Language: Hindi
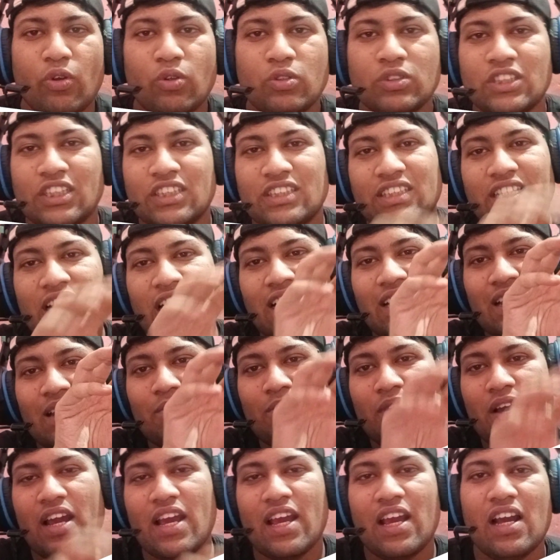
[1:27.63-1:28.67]
व्यूज इतना
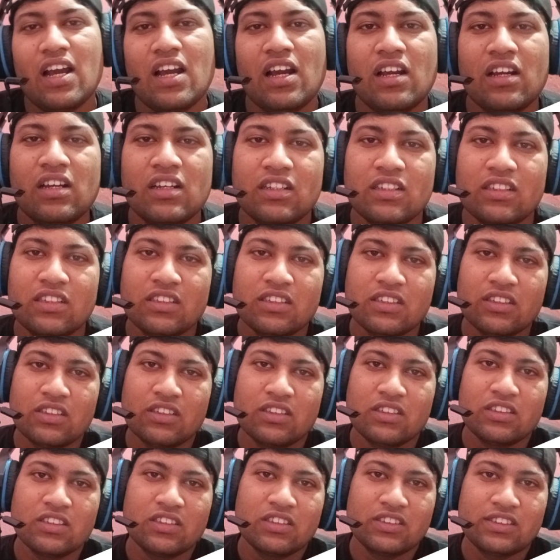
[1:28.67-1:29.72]
कमाया
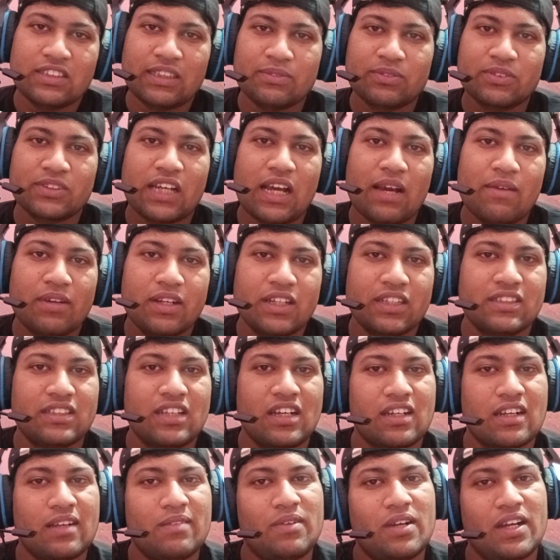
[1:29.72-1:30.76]
सब्सक्राइबर
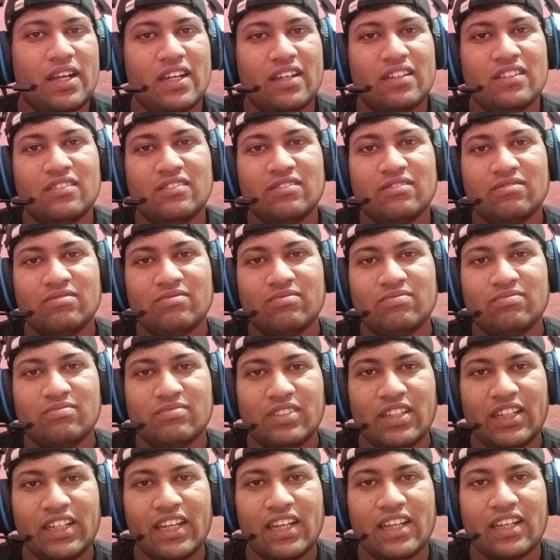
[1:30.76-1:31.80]
इतना कमाया
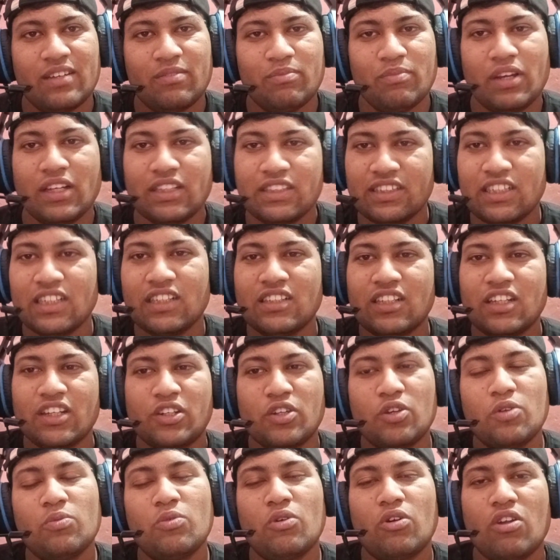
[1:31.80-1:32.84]
ठीक है मैं इतना इतना
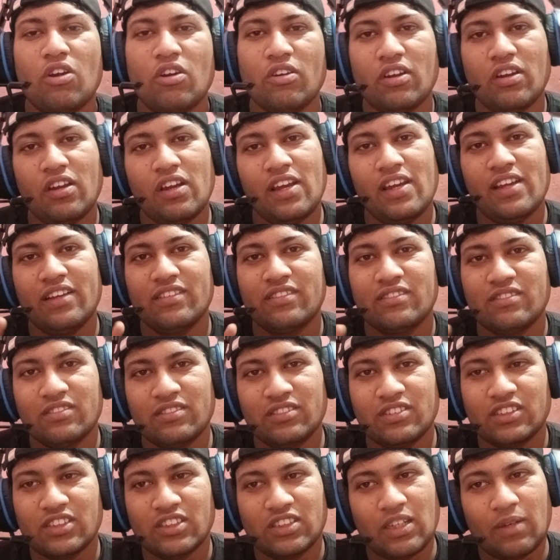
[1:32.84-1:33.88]
क्यों बोल रहा हूँ
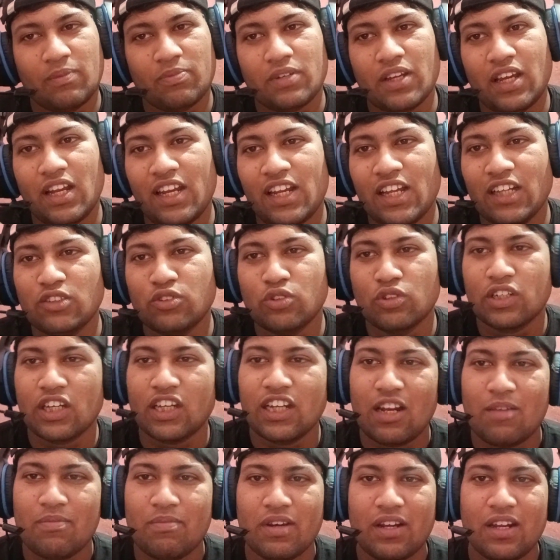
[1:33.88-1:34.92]
क्योंकि सबके लिए
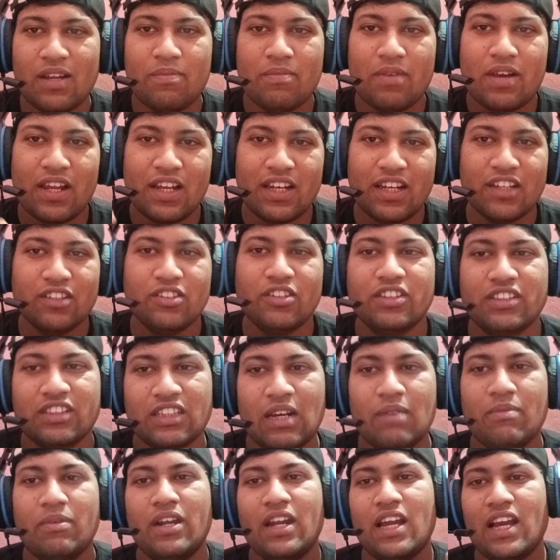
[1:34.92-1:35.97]
छोटा नंबर है मेरे लिए तो
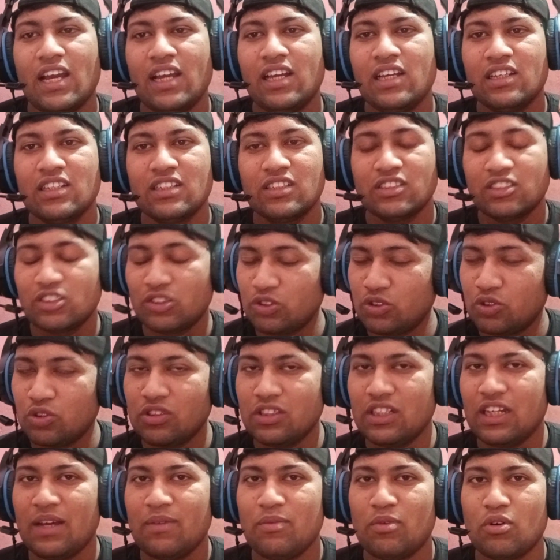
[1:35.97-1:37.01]
इतना बड़ा है
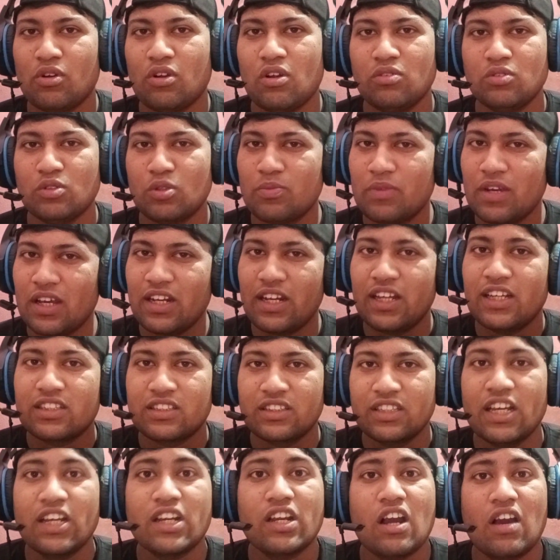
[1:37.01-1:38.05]
झूठ नहीं बोल रहा हूँ तो मेरे लिए
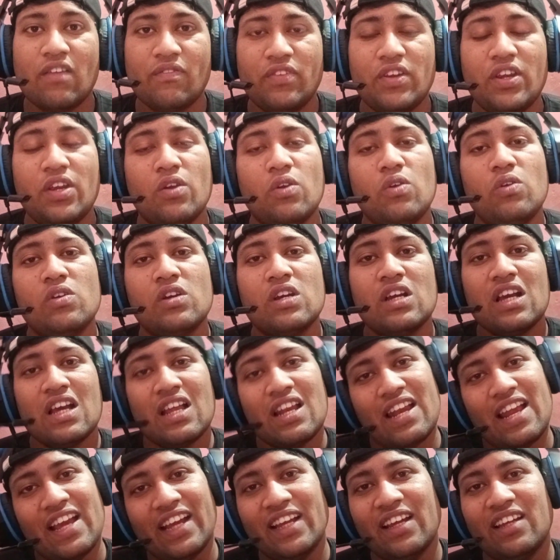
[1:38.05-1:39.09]
इतने काफ़ी हो
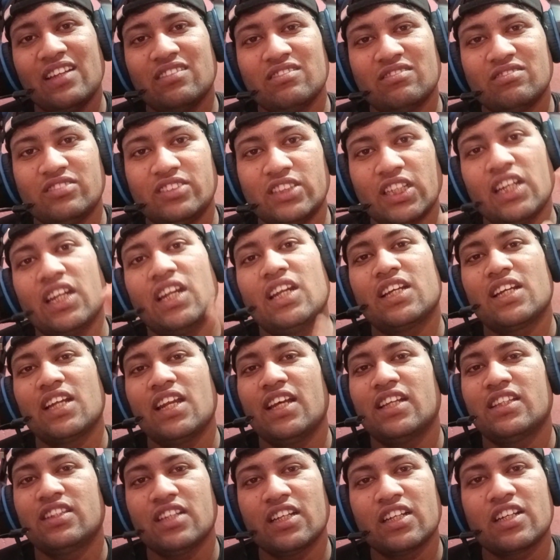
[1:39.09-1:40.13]
लेकिन चैनल
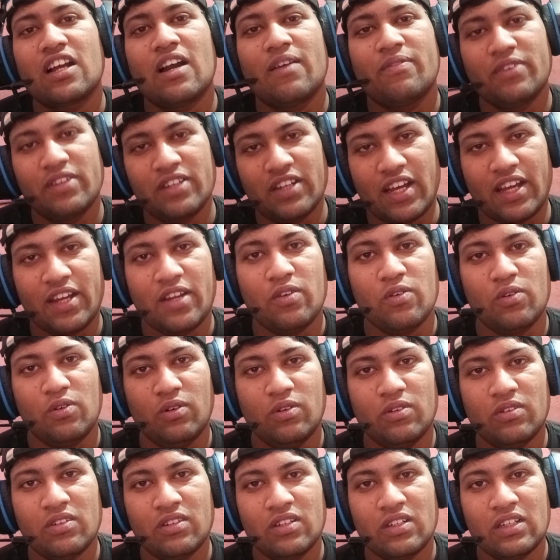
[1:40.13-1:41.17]
के लिए इतने काफ़ी नहीं हो
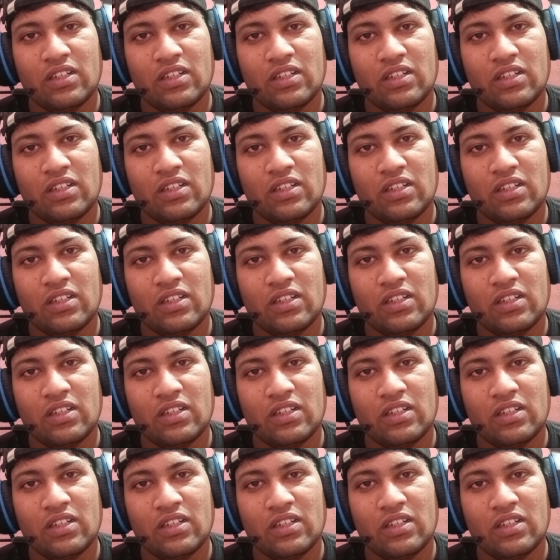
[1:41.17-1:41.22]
